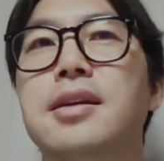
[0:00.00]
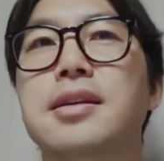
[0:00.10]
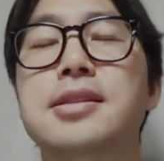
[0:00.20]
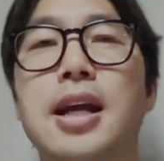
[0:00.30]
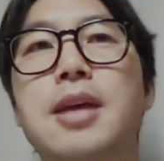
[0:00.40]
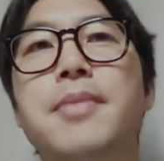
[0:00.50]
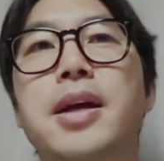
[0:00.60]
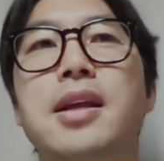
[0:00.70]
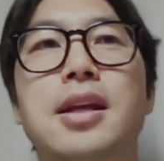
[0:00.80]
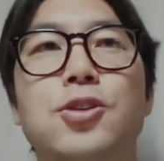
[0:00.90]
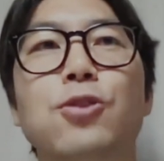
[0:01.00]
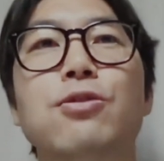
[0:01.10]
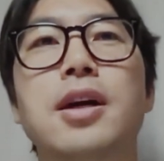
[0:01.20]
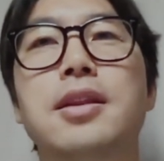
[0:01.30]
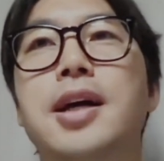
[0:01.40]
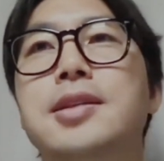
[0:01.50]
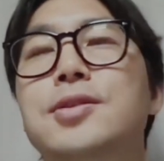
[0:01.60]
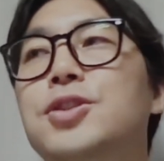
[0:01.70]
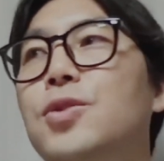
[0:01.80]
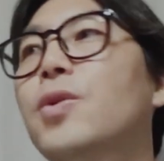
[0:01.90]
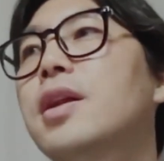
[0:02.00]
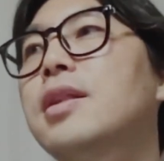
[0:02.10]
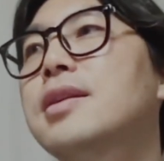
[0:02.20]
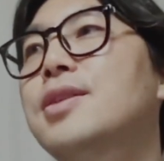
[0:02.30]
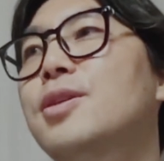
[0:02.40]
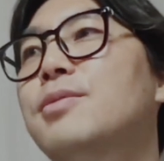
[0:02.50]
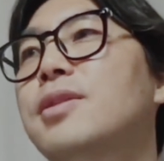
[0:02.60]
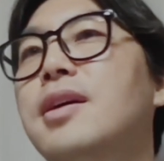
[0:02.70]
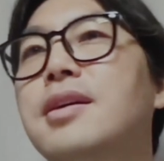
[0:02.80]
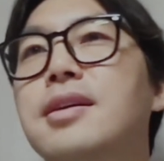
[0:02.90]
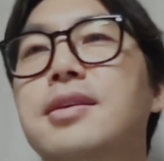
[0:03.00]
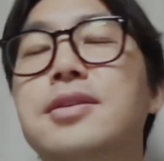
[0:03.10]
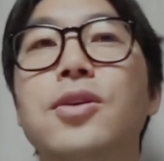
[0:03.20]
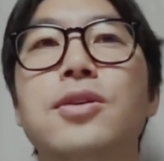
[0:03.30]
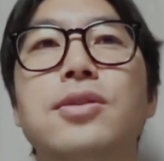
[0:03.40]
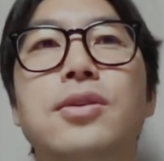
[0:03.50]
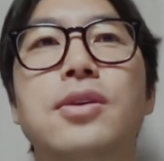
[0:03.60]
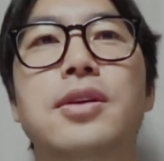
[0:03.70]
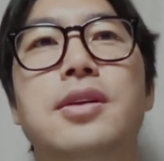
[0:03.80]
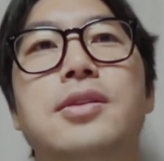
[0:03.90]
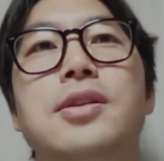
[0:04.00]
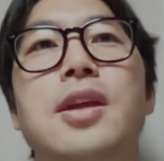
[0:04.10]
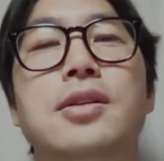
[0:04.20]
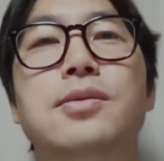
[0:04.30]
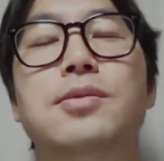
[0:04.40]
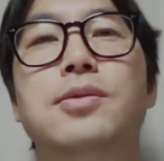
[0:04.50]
그 사람이 만약에 나 천국 갔다 왔어, 지옥 갔다 왔어 그러면 그거에 대한